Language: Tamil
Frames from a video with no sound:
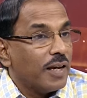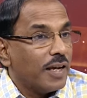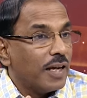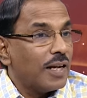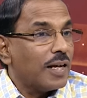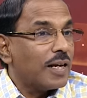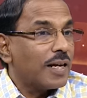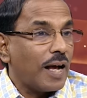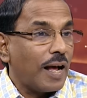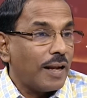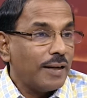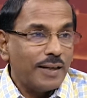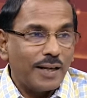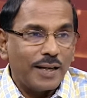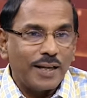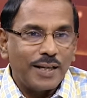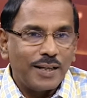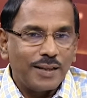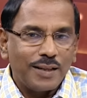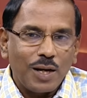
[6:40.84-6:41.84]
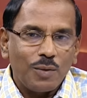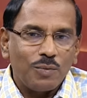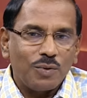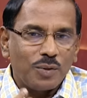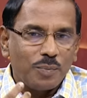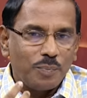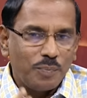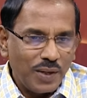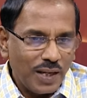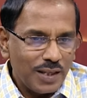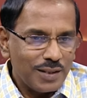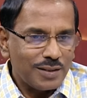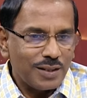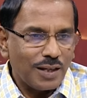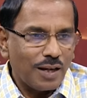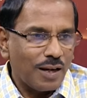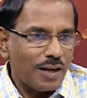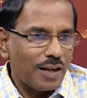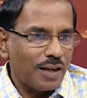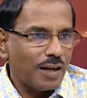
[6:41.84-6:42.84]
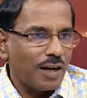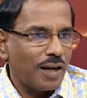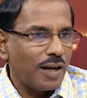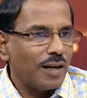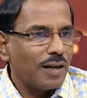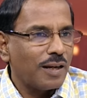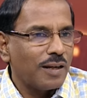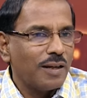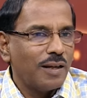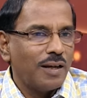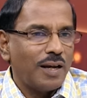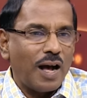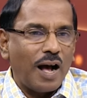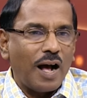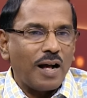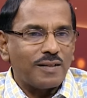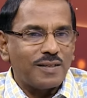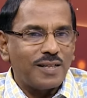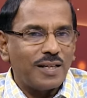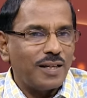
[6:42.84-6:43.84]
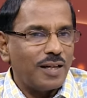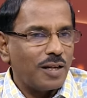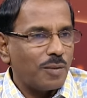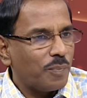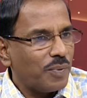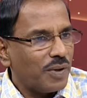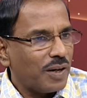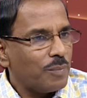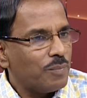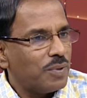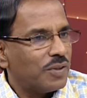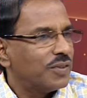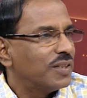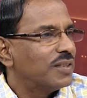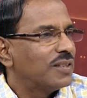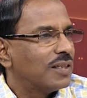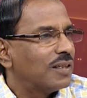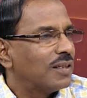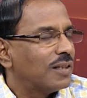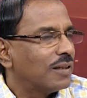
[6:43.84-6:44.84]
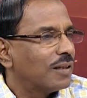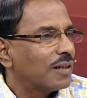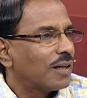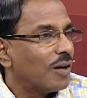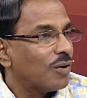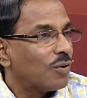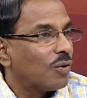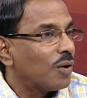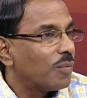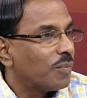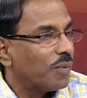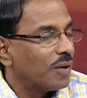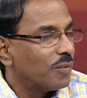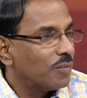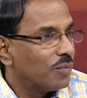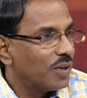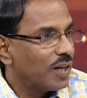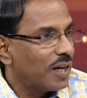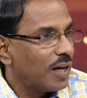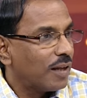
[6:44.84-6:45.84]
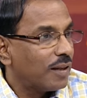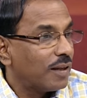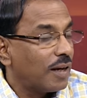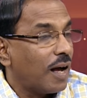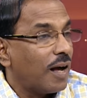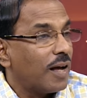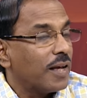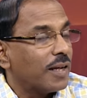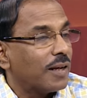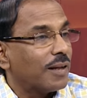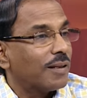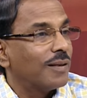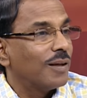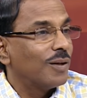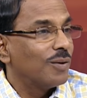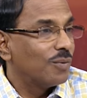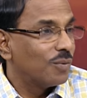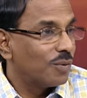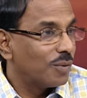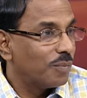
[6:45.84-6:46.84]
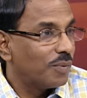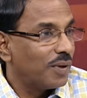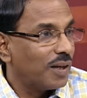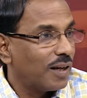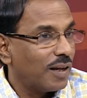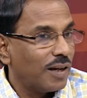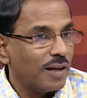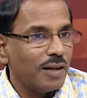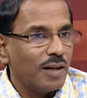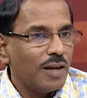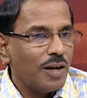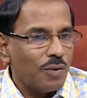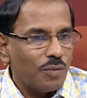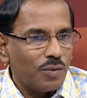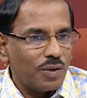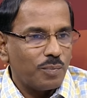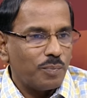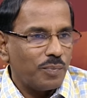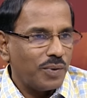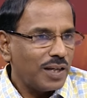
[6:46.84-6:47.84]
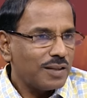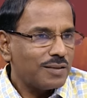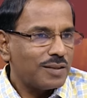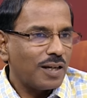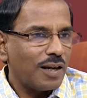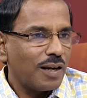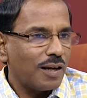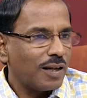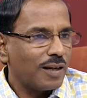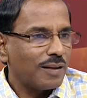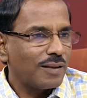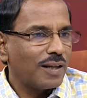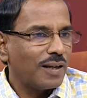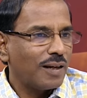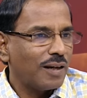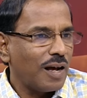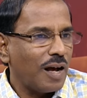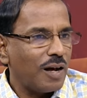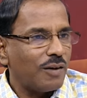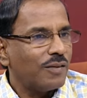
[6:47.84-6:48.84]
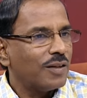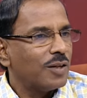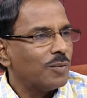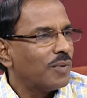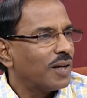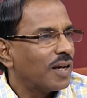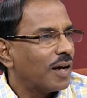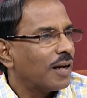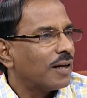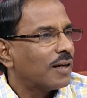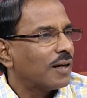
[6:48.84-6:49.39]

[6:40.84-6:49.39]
எனக்கு அன்றைக்கு தான் ஒரு பேச்சாளரால் ஆசிரியர் பெரம்ப வச்சுட்டு கண்ட்ரோல் பண்ண முடியாத ஆயிரத்து ஐநூறு பேரை ஒரு பேச்சாளர் தன் நாவன்மையால்